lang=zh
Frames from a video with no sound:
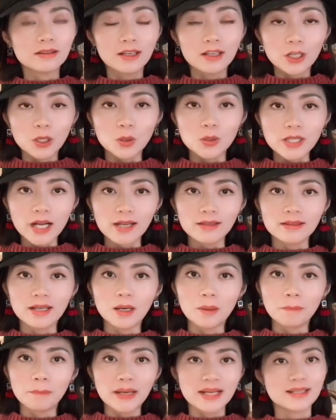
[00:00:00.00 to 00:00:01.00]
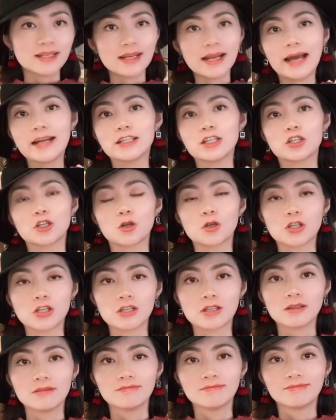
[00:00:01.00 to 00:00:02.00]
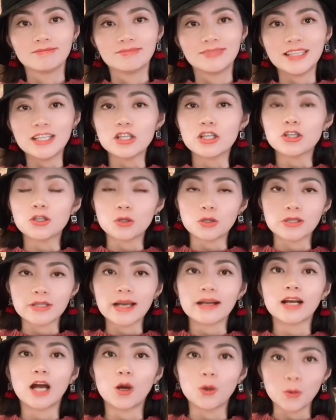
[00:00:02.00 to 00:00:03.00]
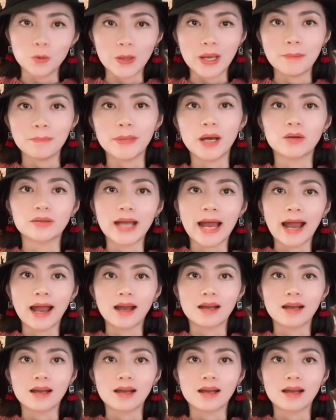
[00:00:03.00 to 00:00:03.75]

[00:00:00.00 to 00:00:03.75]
的、流畅的背下来这首诗。其实就是在考语言表达。